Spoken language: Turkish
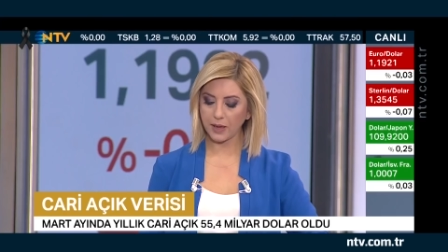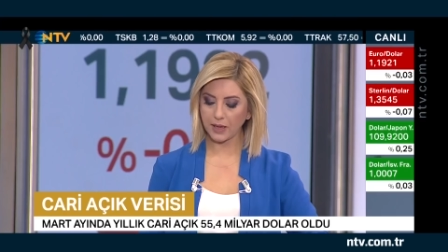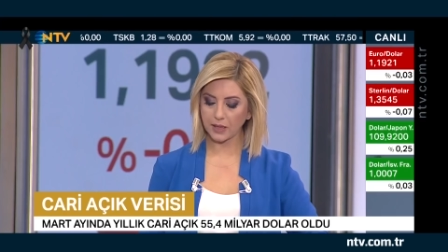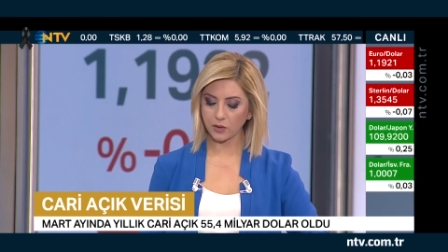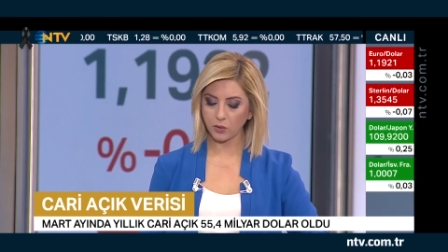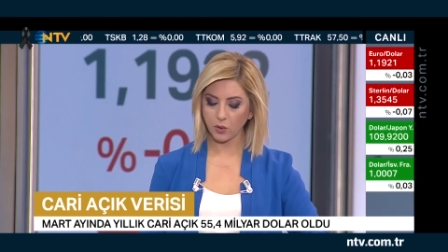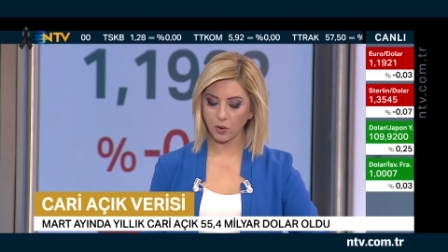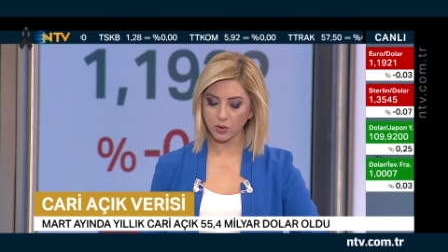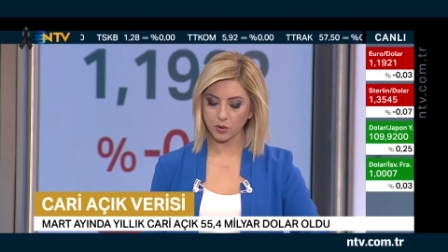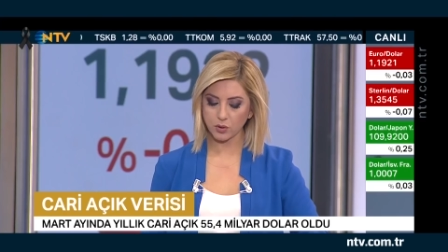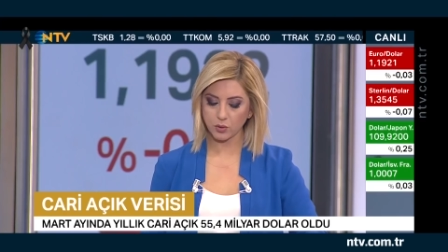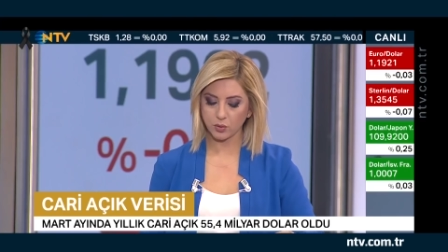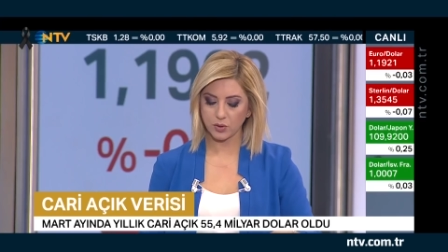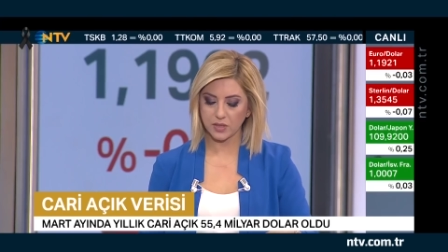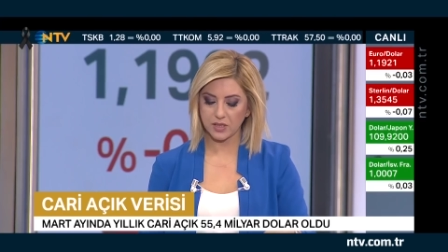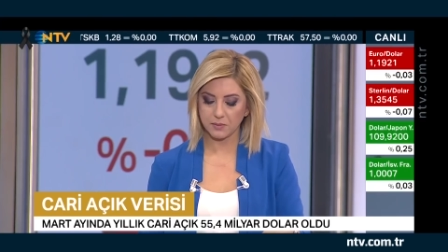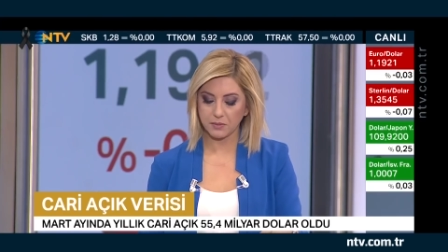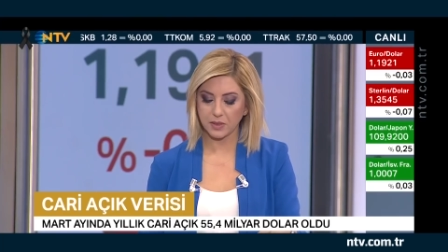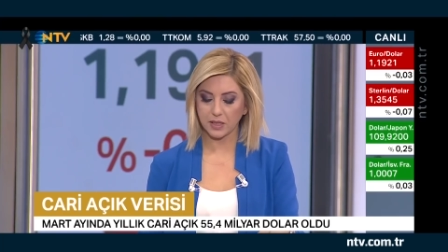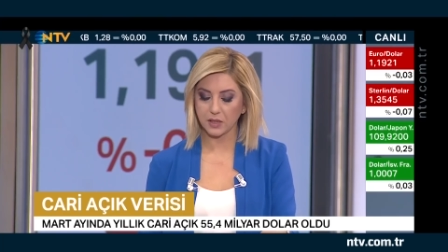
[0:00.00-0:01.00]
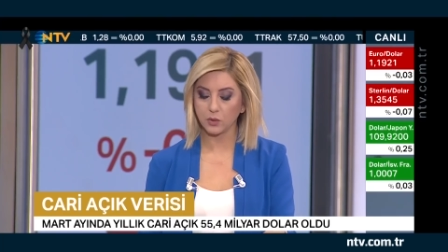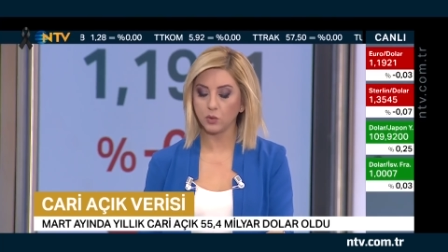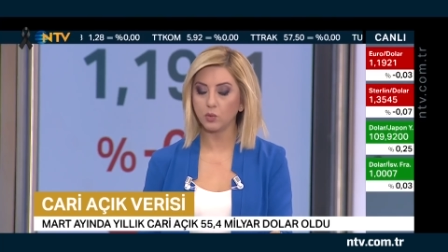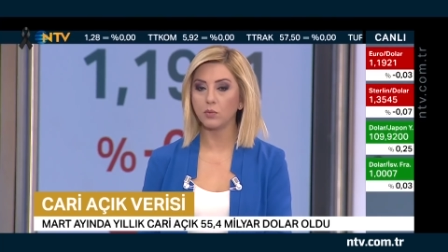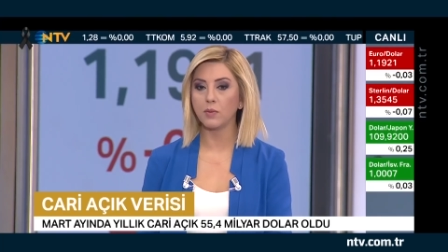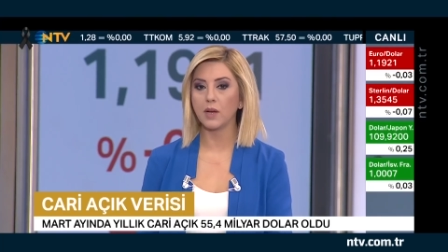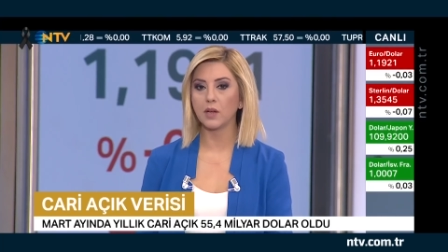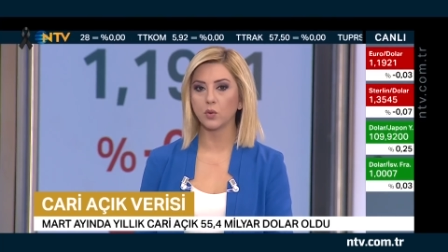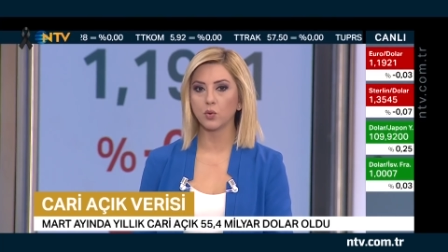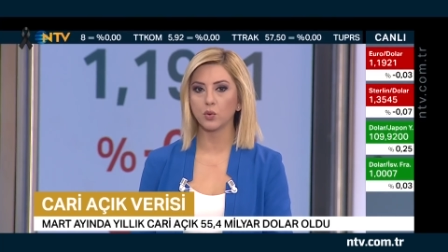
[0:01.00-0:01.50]
bekliyor. Turizm Bakanı
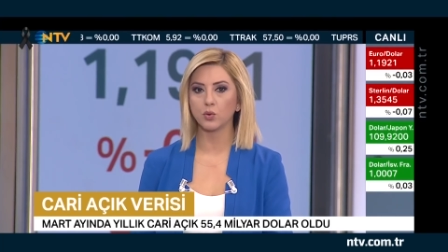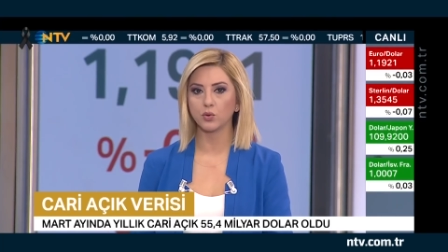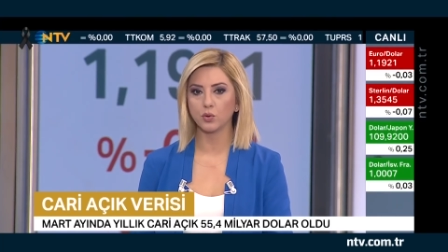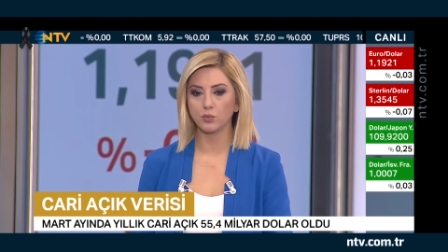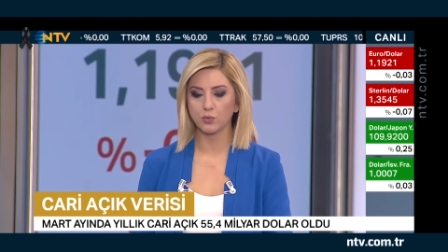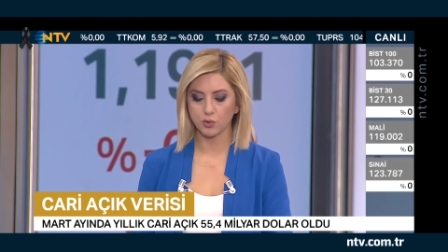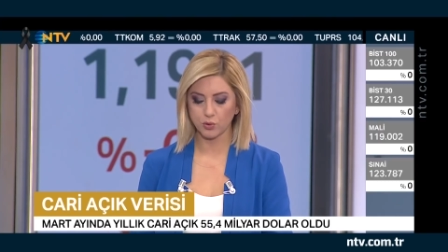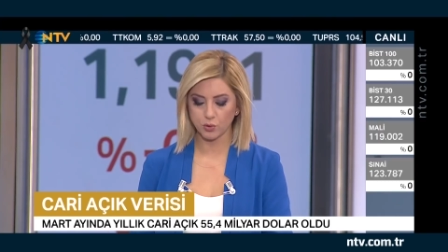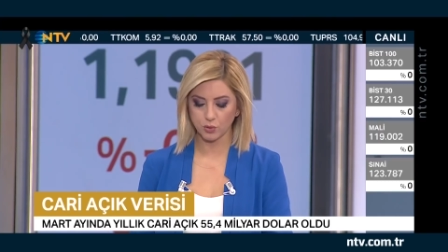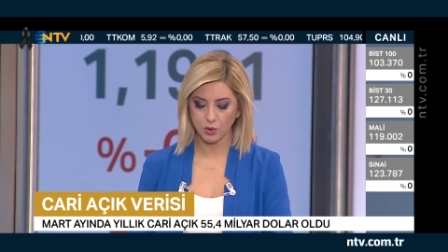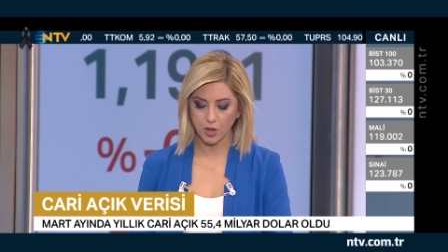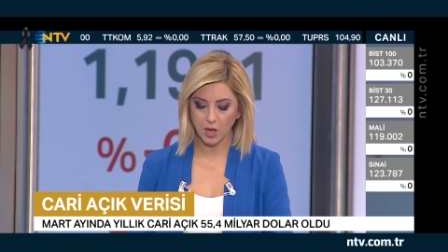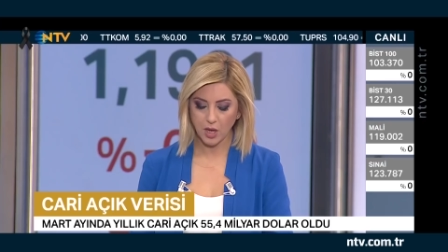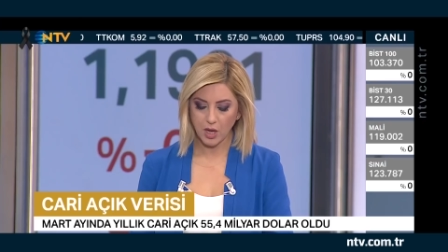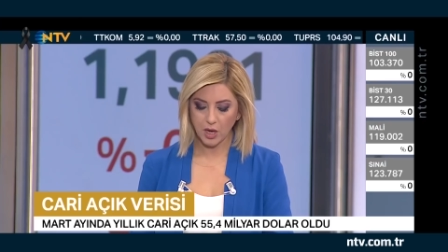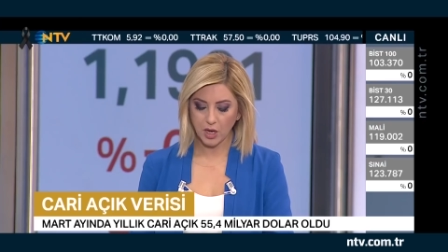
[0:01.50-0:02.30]
Numan Kurtulmuş'un